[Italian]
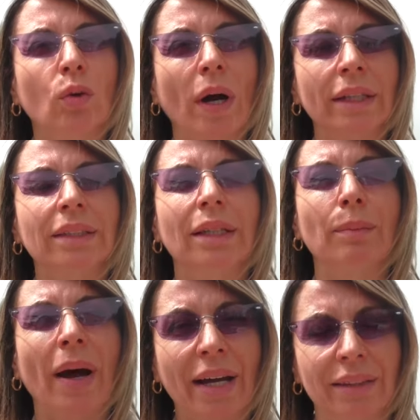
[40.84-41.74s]
eh, quante
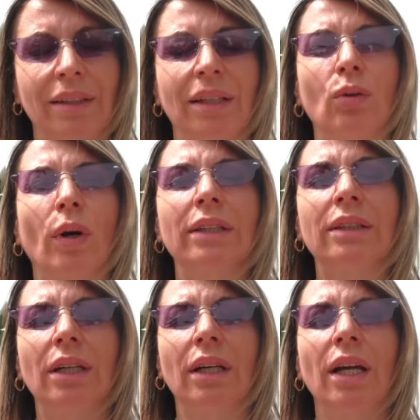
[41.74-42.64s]
madri,
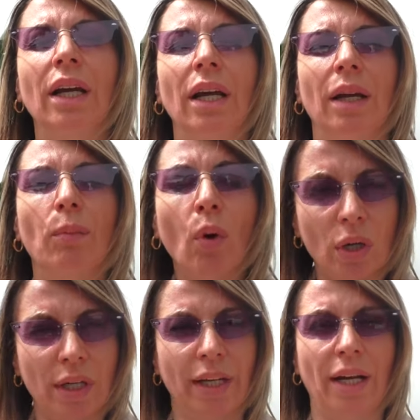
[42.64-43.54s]
quante
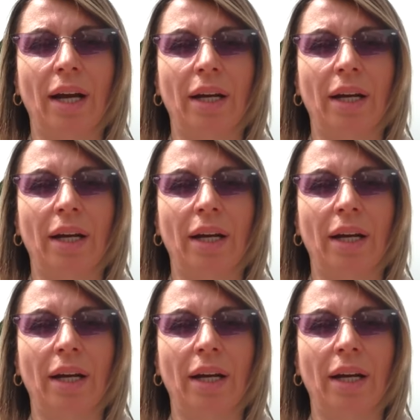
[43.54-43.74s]
mogli